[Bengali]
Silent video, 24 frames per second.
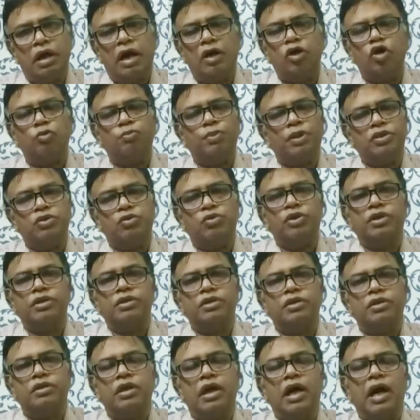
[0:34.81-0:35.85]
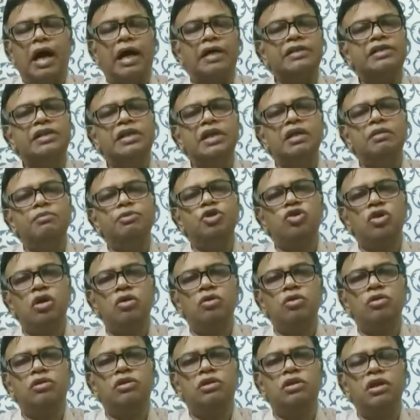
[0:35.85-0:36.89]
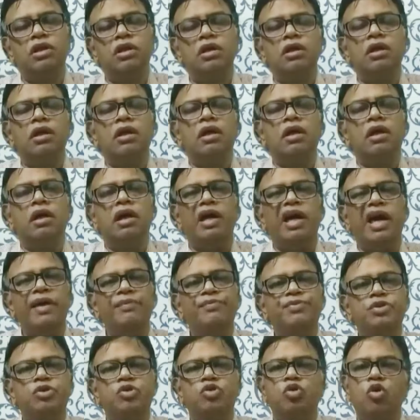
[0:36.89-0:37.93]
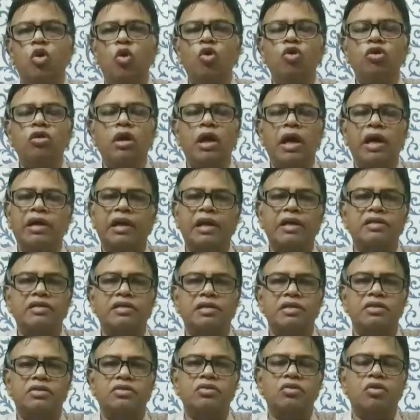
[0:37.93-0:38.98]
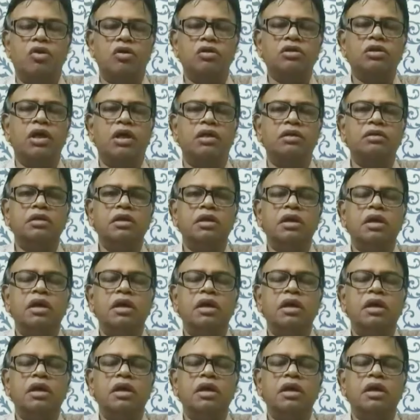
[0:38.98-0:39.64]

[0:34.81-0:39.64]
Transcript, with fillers: আলোকপাত করেছি আজকের বিষয় হচ্ছে এফ স্কোর অ্যানালিসিস অর্থাৎ